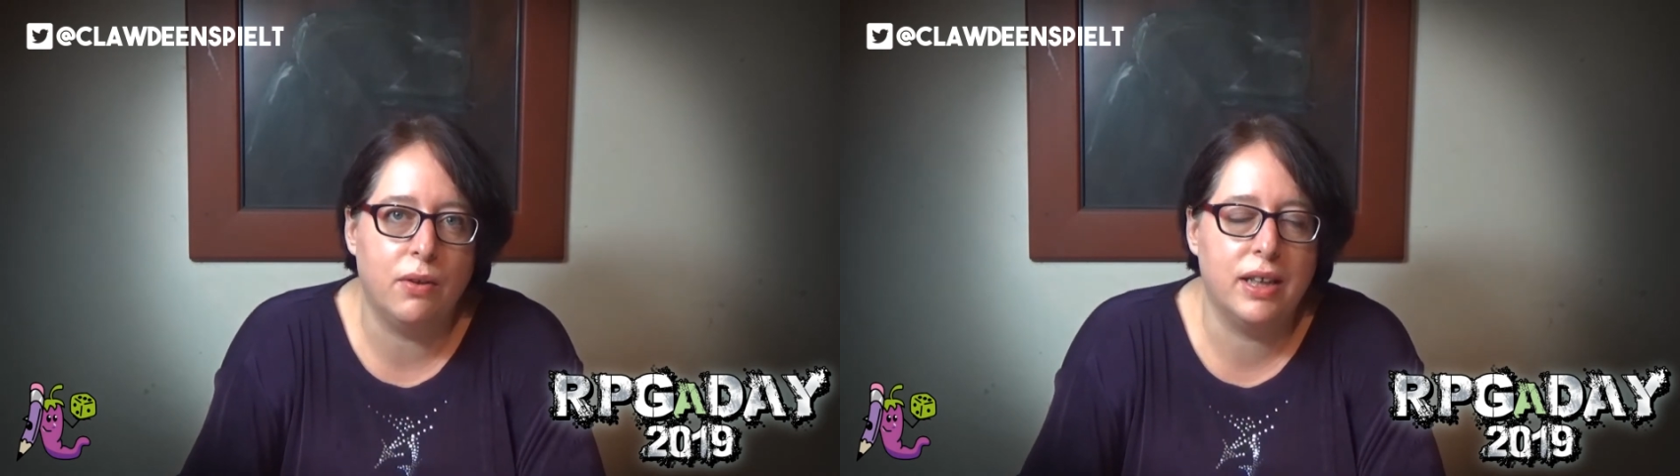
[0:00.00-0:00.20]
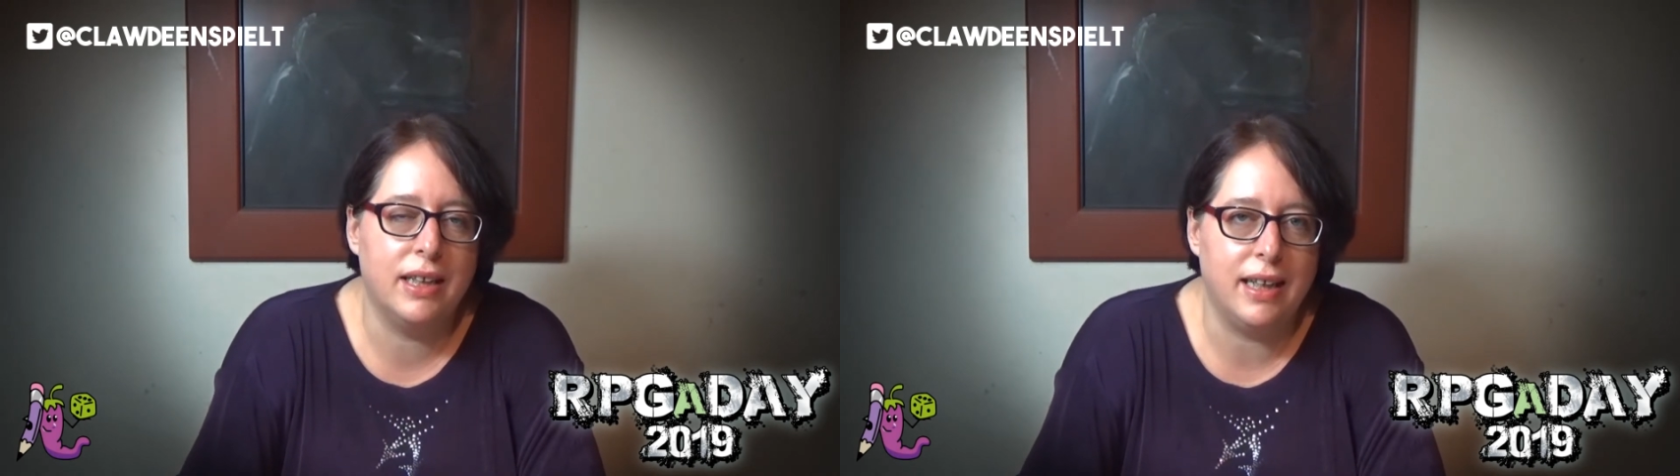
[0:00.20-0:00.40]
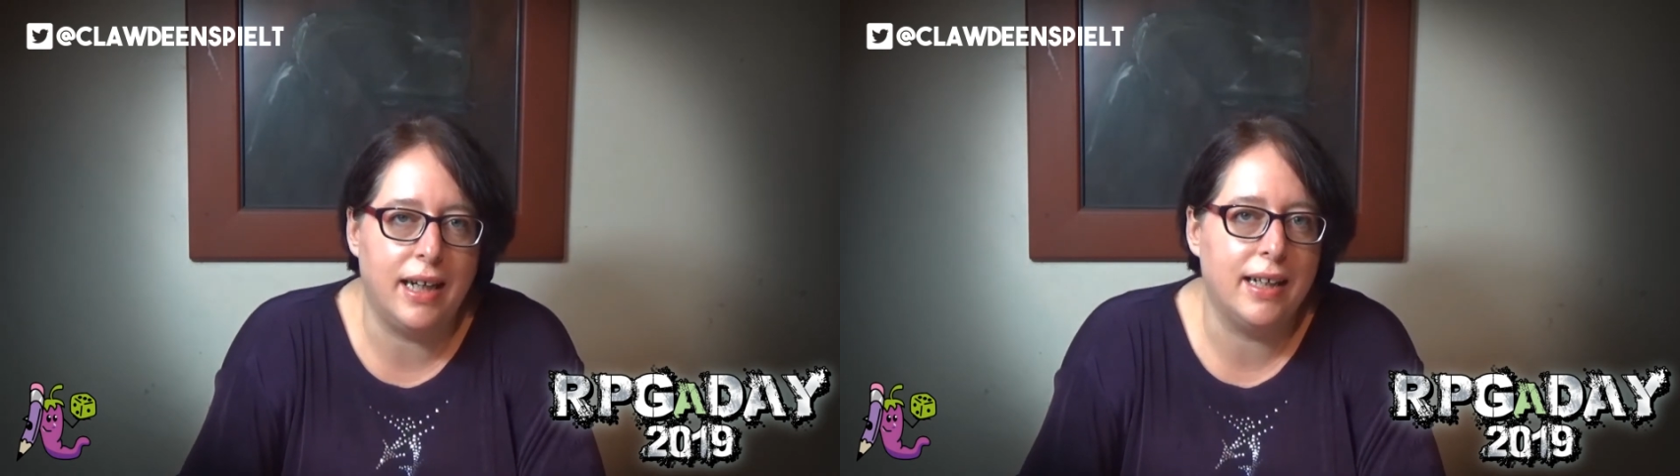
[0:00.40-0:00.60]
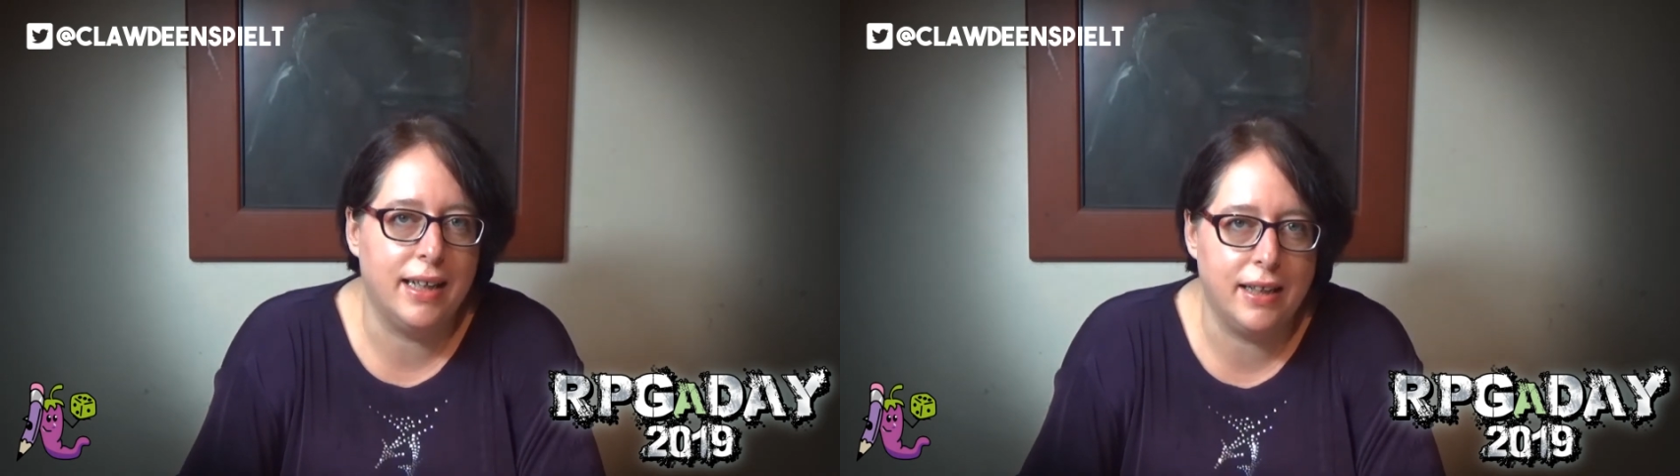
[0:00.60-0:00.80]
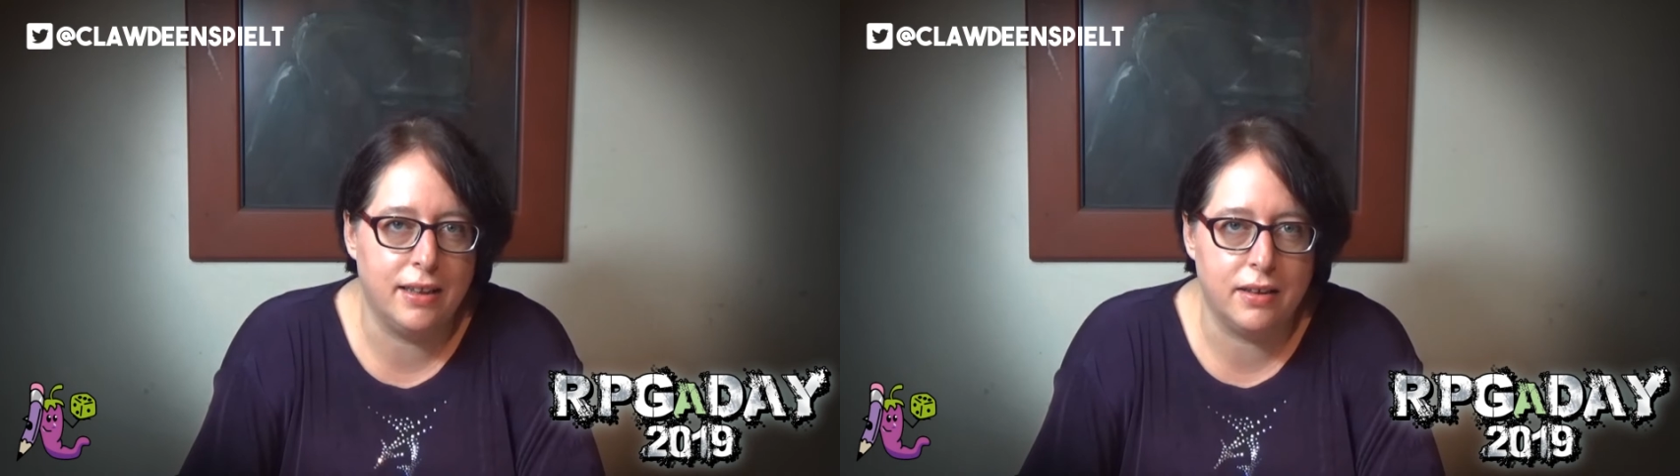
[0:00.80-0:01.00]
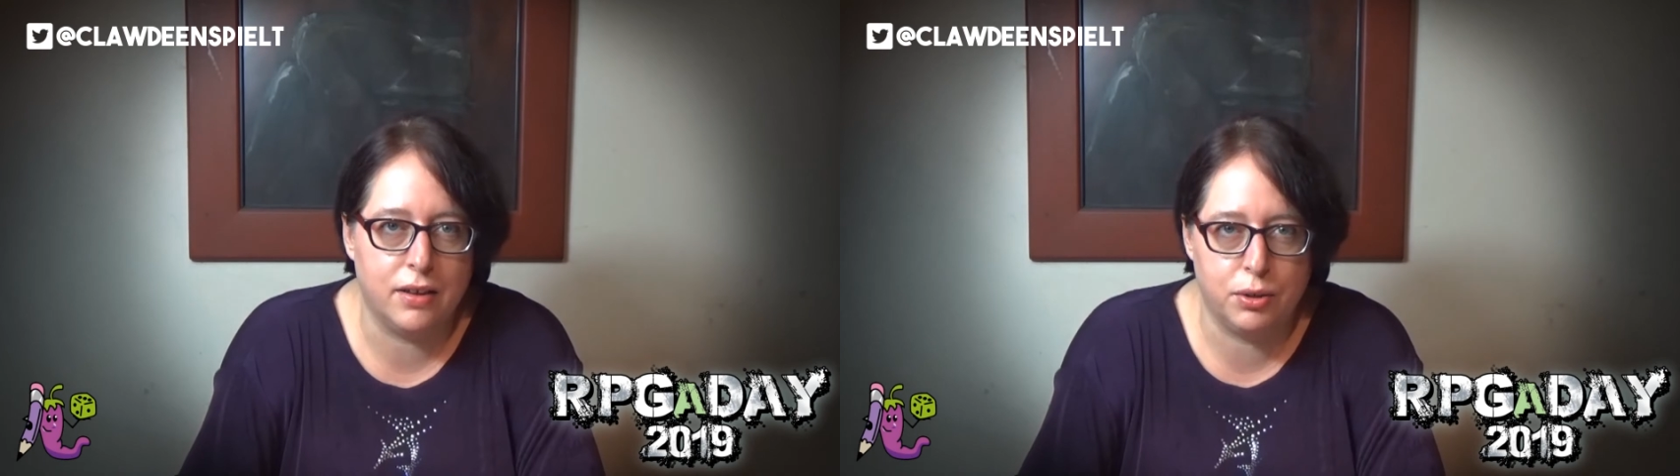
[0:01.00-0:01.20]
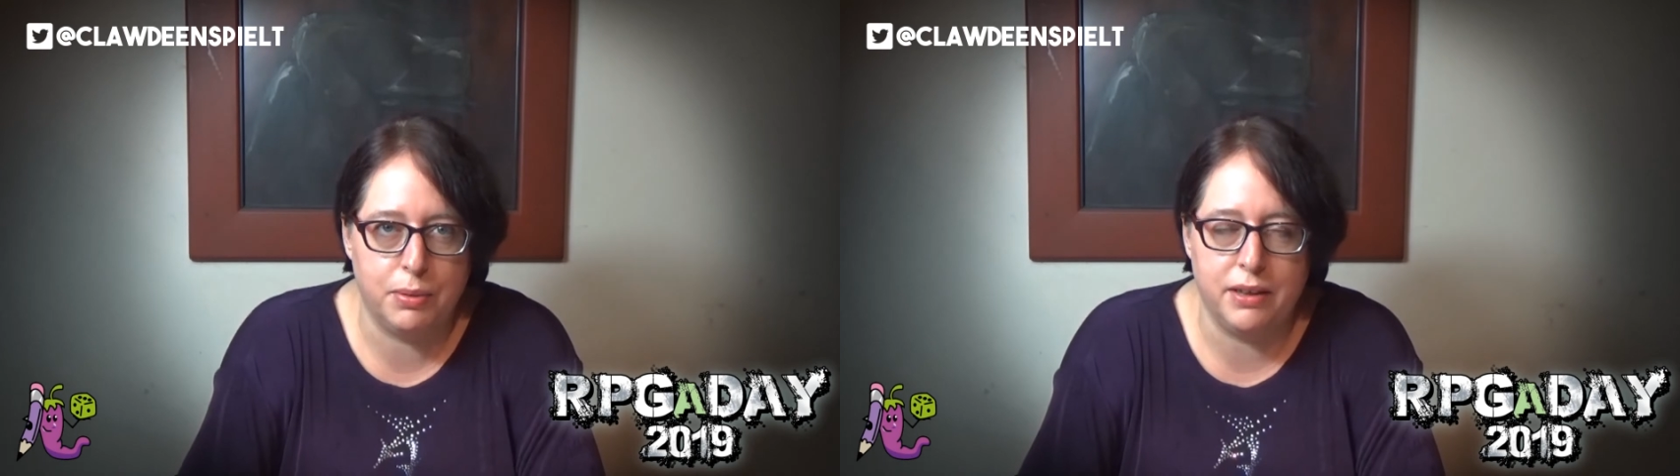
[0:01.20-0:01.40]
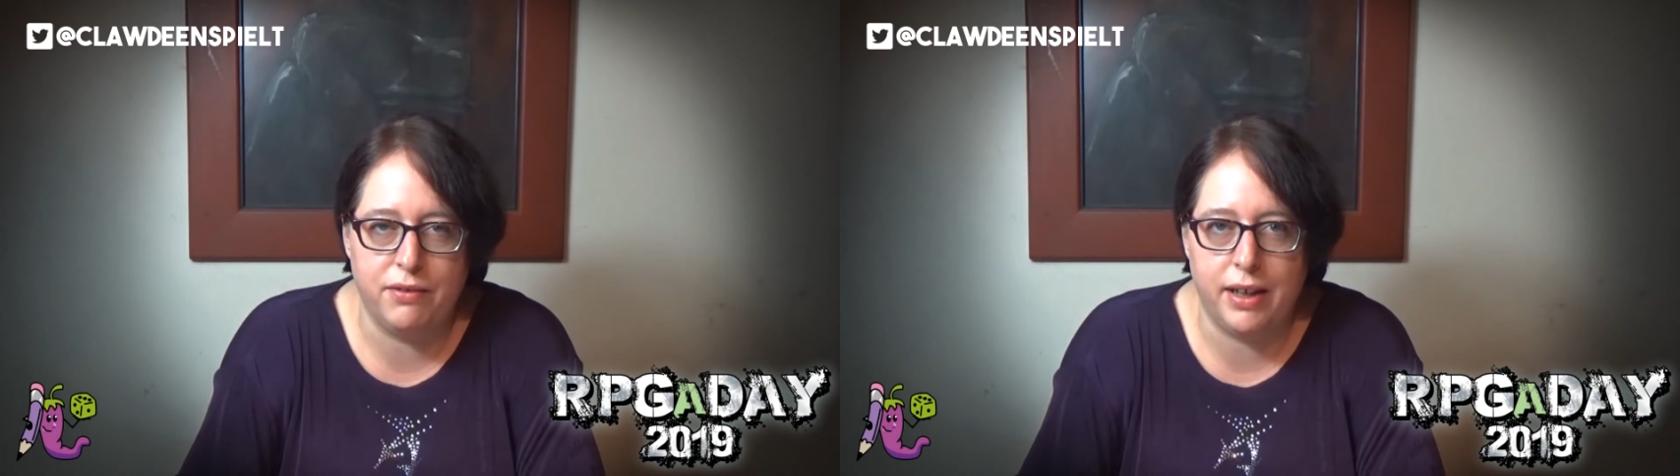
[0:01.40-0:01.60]
Originalregeln
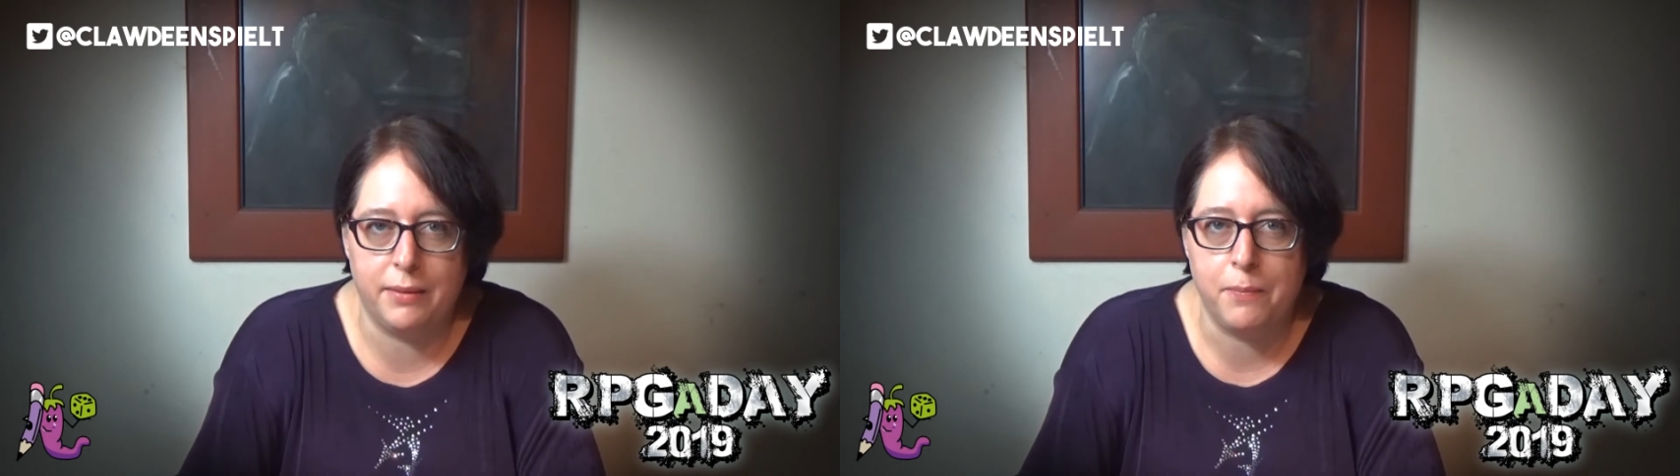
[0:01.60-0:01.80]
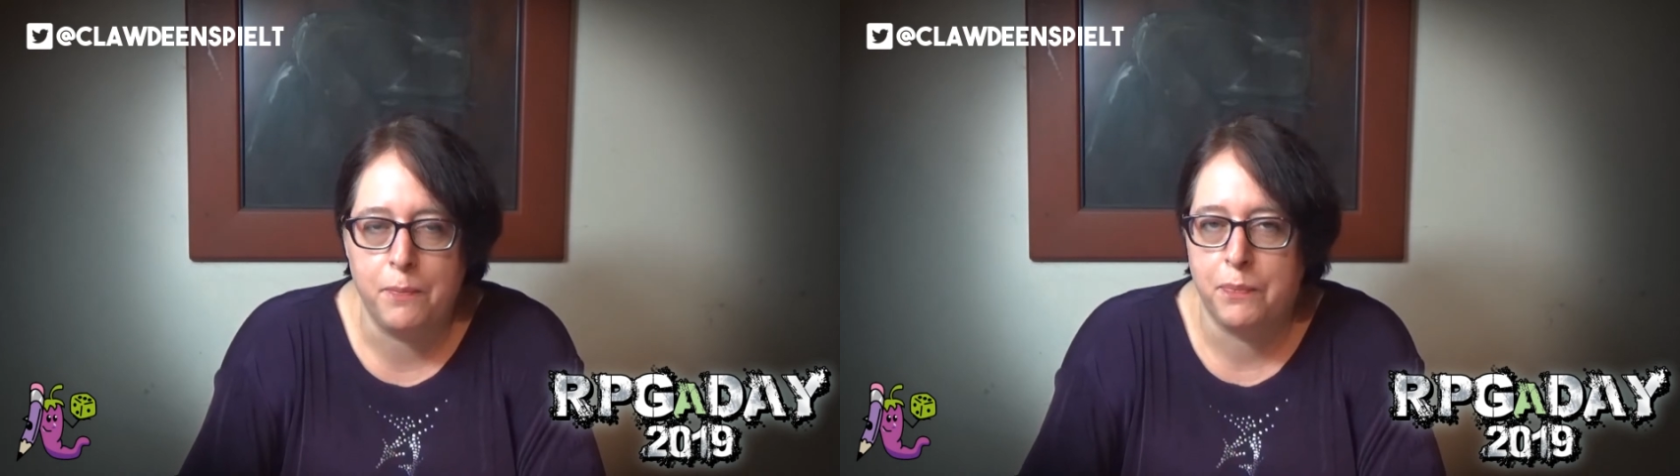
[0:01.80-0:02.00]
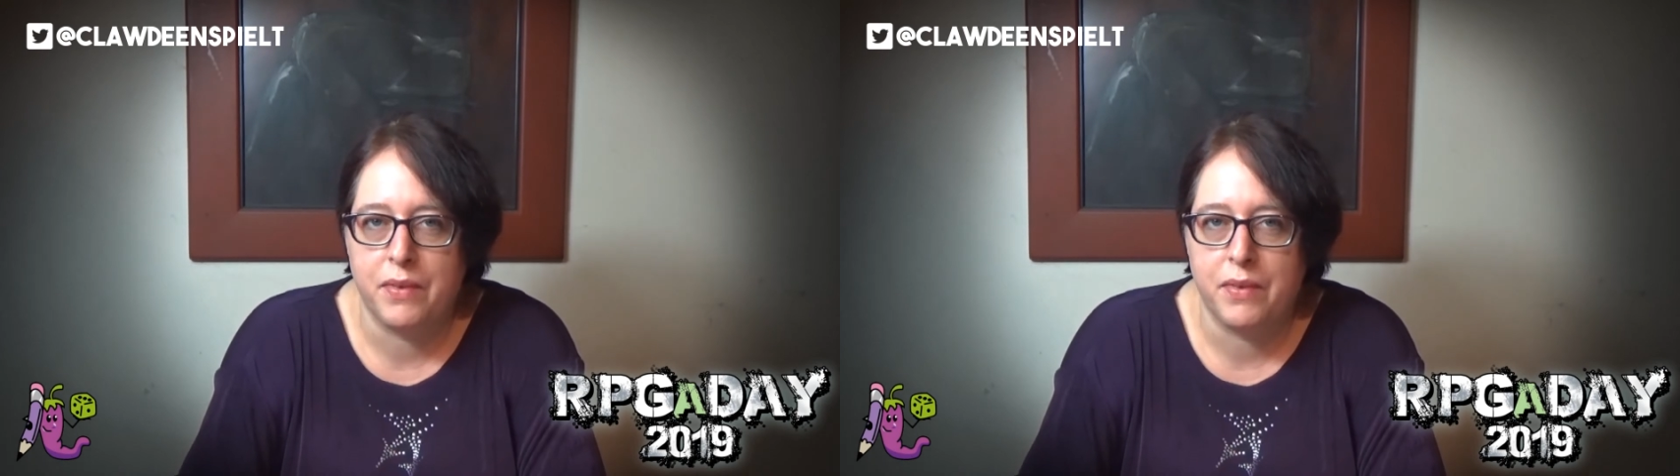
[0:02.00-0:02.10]
gespielt werden.